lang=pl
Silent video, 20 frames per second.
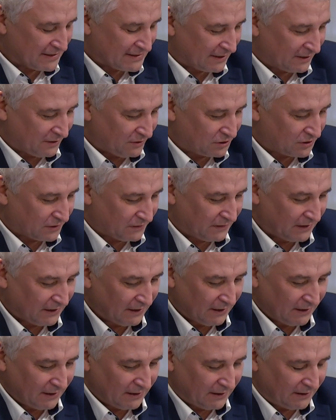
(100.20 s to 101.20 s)
zakończą
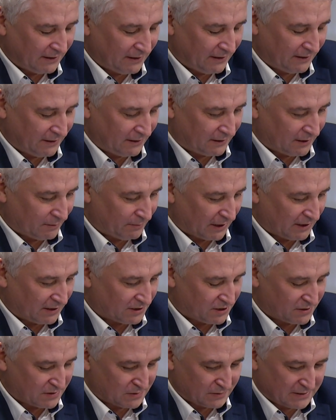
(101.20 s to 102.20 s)
e, te
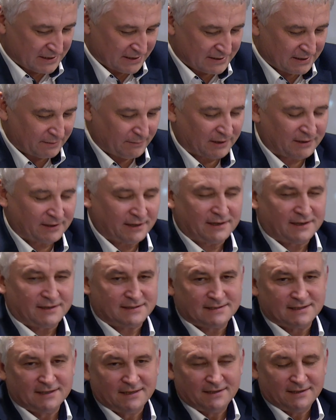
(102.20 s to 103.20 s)
baraże sukcesem, a
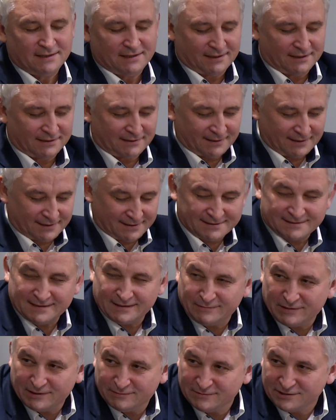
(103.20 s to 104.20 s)
teraz, a teraz
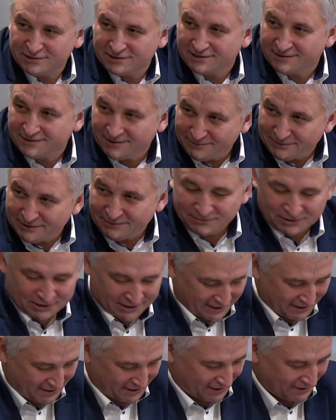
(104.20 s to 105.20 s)
zajmiemy się Tobą,
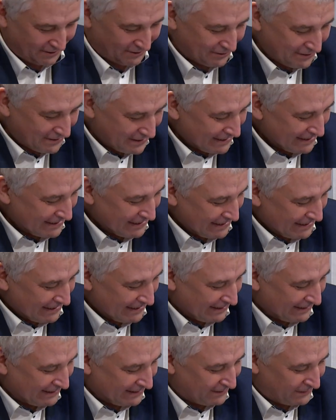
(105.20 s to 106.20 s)
przyjacielu.
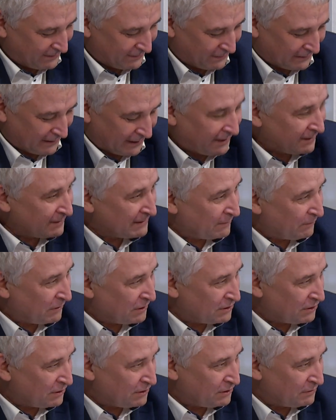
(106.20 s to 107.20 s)
E, w, tak jak
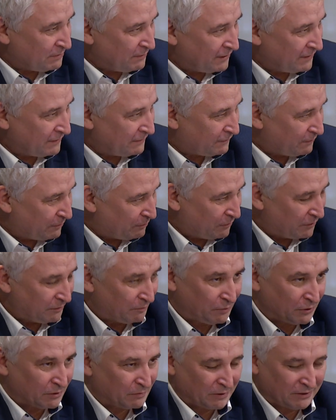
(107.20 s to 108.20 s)
zapowiedzieliśmy w
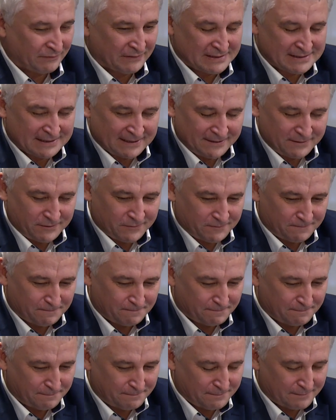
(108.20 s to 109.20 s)
podprowadzeniu,
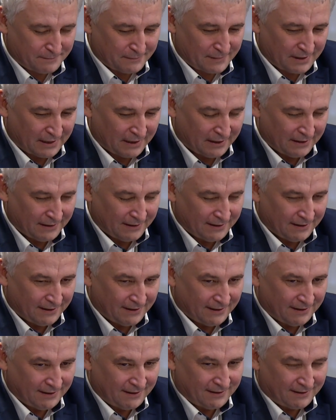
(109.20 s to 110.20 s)
mm,
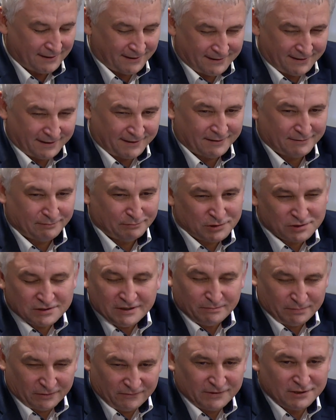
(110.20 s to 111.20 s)
Radek, można
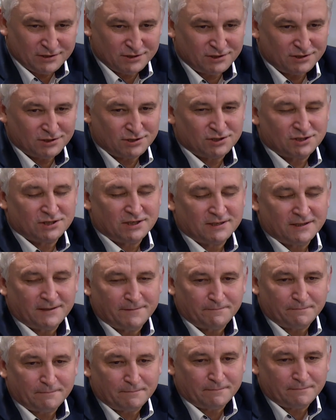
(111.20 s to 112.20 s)
powiedzieć, że
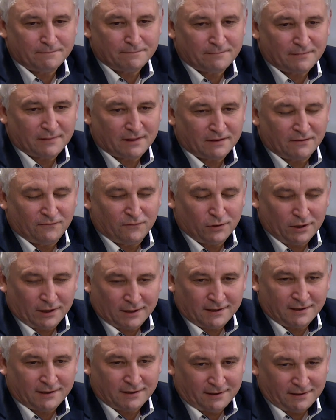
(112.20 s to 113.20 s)
mm, Twoja
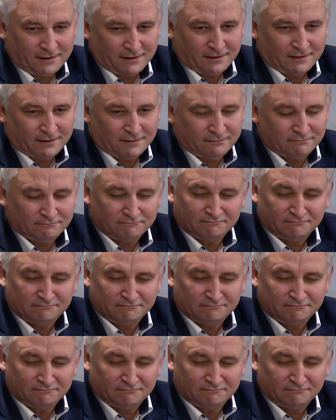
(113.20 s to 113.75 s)
kariera e,